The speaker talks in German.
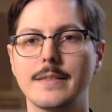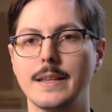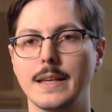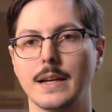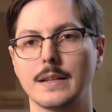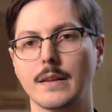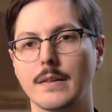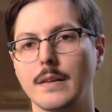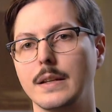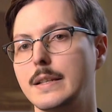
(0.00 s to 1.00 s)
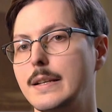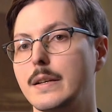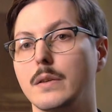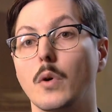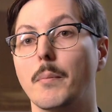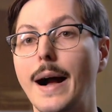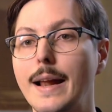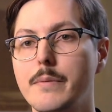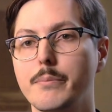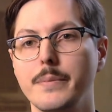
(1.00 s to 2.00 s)
sie ja, dass die
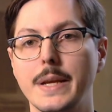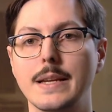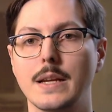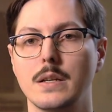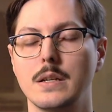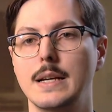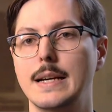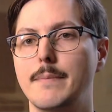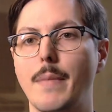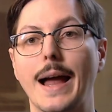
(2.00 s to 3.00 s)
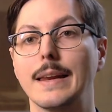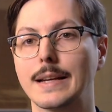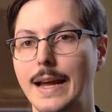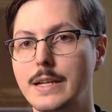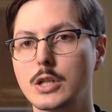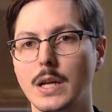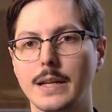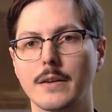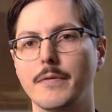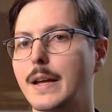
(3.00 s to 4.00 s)
normalen Medien ähm, alle
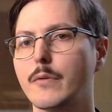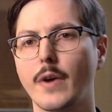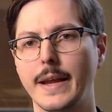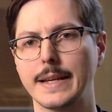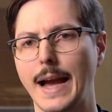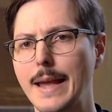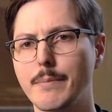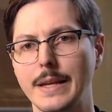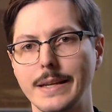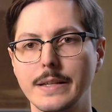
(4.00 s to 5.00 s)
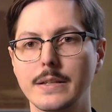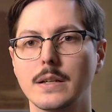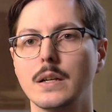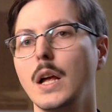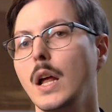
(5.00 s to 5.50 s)
gleichgeschaltet werden für eine geheime Elite.